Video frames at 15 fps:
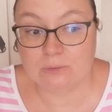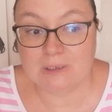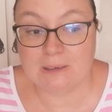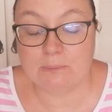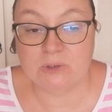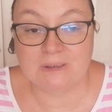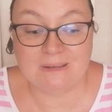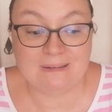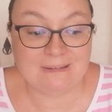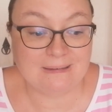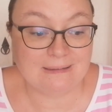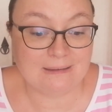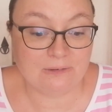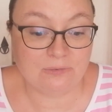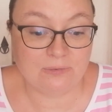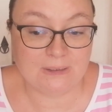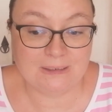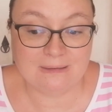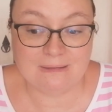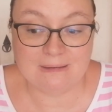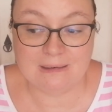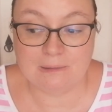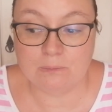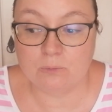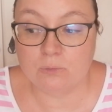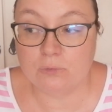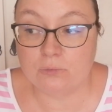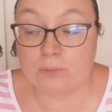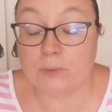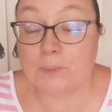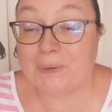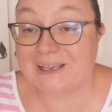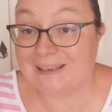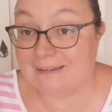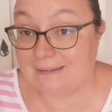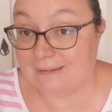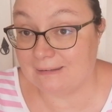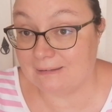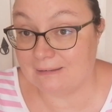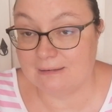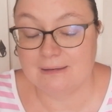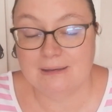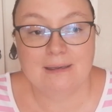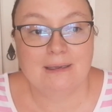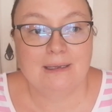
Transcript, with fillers: Donc la motricité fine, c'est les mouvements précis.